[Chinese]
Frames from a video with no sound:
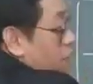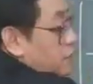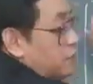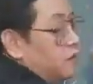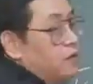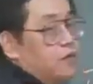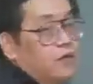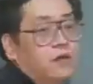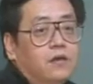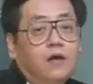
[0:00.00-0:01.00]
来而已。
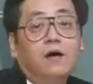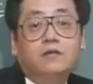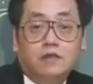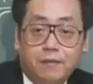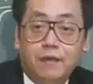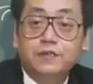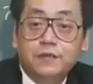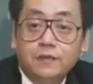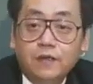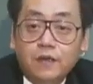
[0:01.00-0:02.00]
好，南半
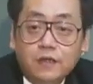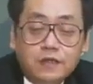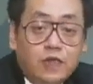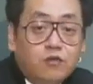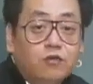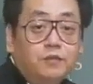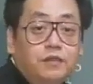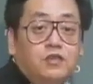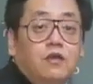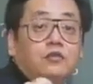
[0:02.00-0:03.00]
球，其他都你
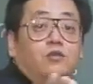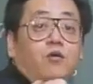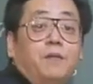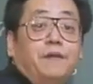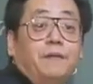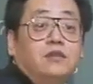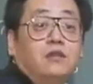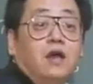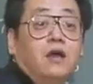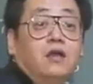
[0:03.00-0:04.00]
们先学会北半
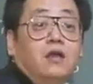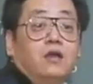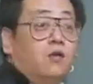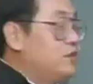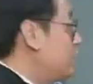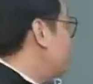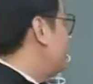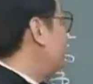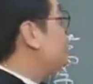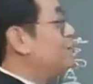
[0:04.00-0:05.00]
球了。我讲的
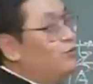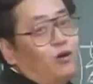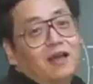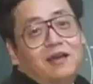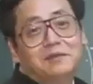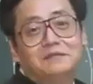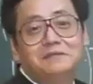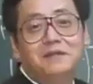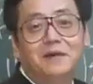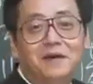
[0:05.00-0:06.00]
南半球你就毁了。
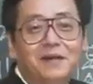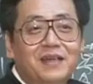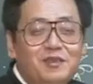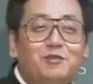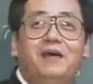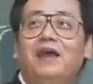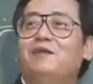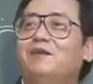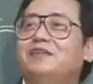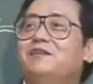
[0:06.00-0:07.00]
好，那除了还有
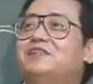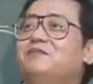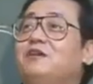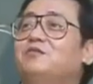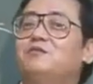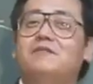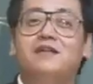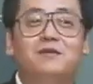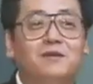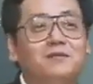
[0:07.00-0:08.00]
劳斯，还有西半球、东
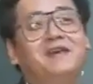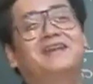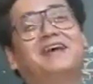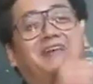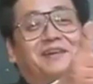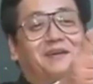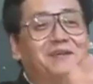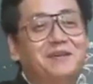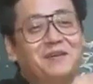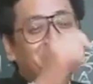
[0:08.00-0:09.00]
半球，我就把你干掉。
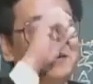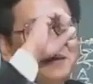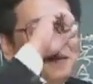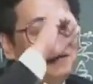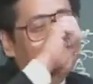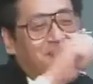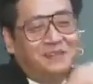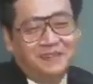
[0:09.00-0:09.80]
哦，